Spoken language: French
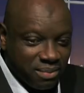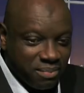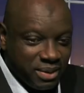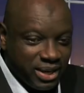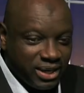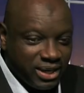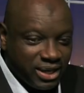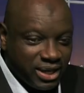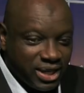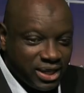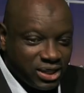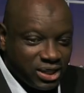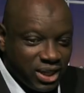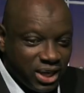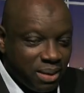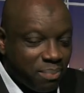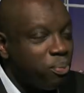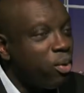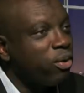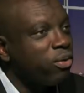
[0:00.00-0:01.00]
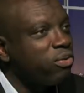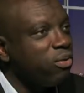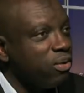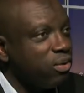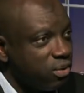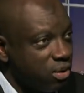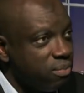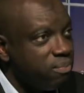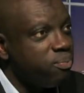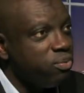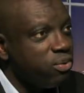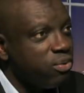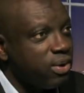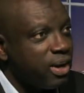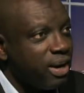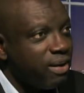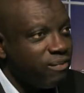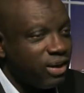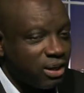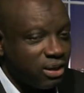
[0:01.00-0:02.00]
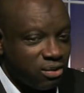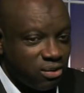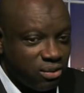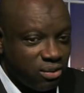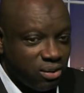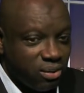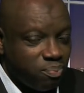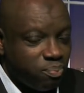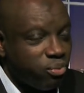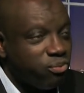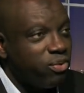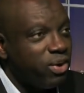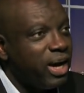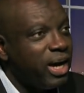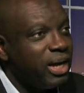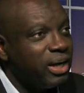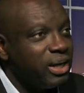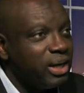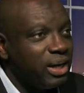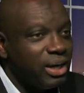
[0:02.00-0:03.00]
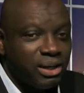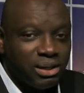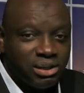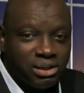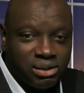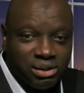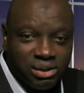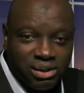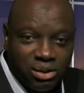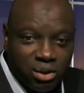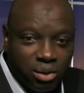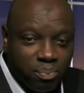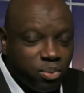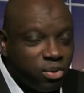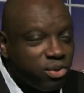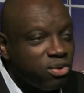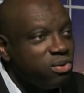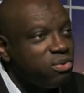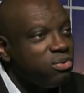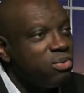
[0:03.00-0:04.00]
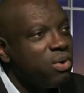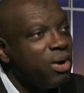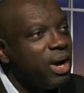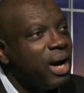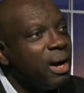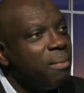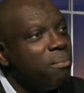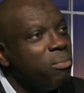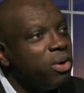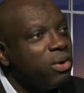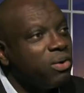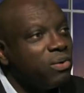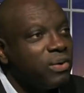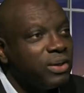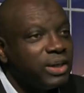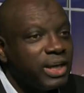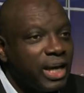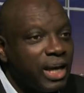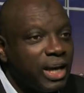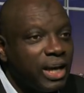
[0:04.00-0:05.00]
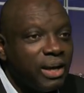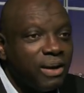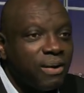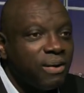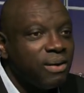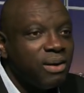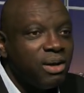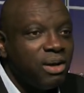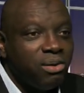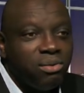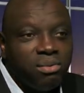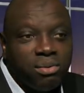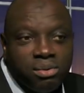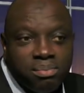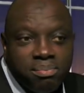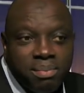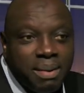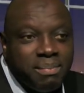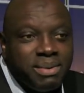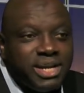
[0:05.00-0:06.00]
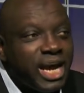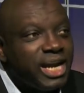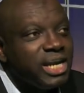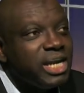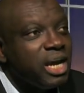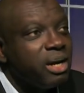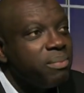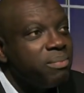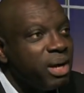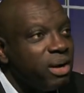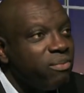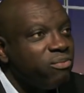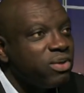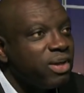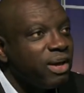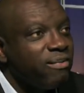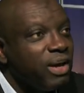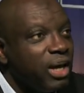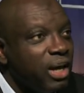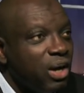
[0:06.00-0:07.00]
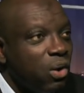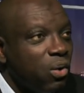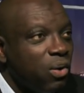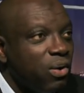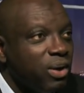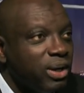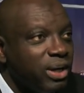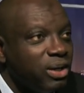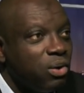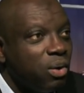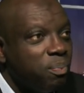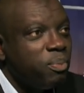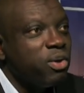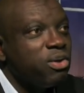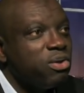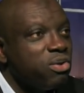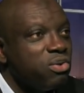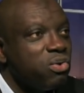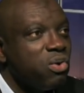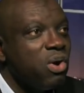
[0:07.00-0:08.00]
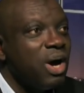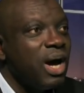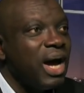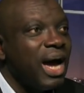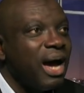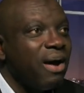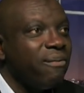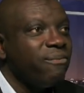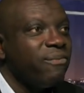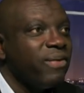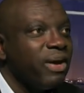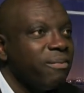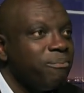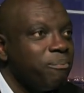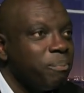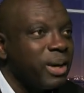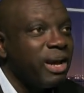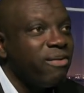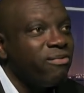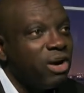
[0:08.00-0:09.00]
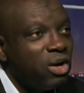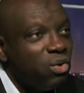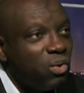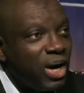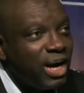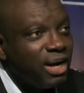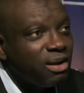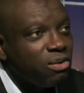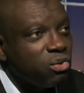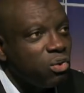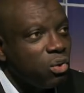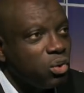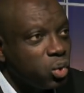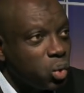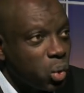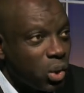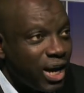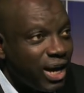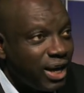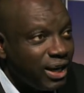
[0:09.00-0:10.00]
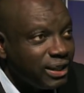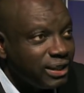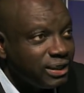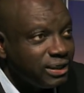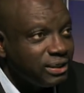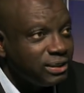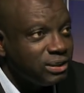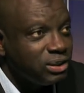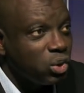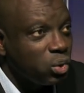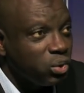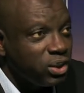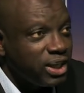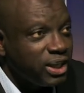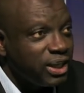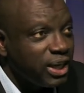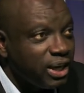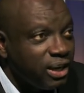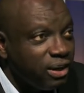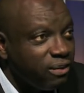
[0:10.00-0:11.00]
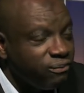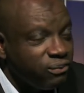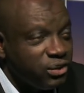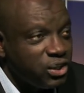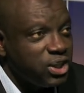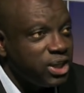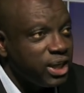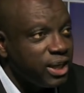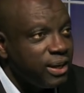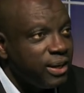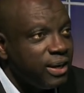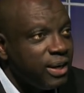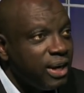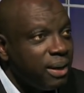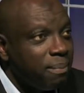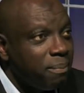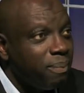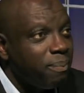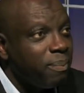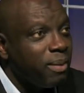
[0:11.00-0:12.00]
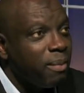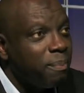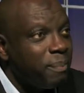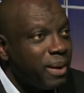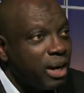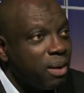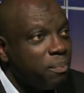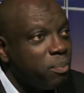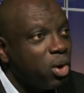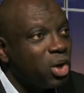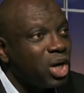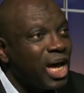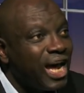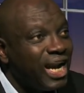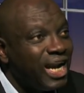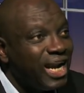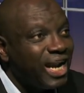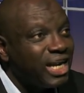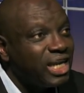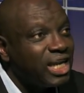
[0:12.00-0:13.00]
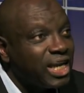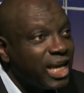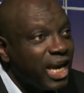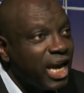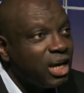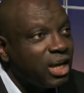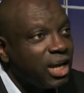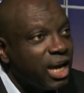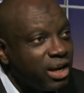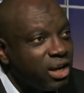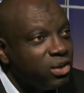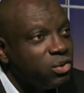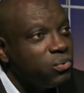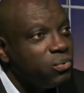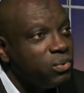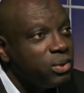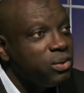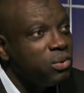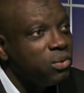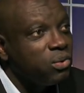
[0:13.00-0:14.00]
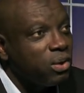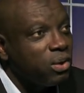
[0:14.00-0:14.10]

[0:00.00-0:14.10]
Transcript: comment les ponts sont rompus avec euh, le pouvoir. Hmm. Euh, l'opposition a boycotté, même dernièrement, vous savez, l'opposition a fait prévaloir son droit d'auditer le fichier par rapport à l'article L48 du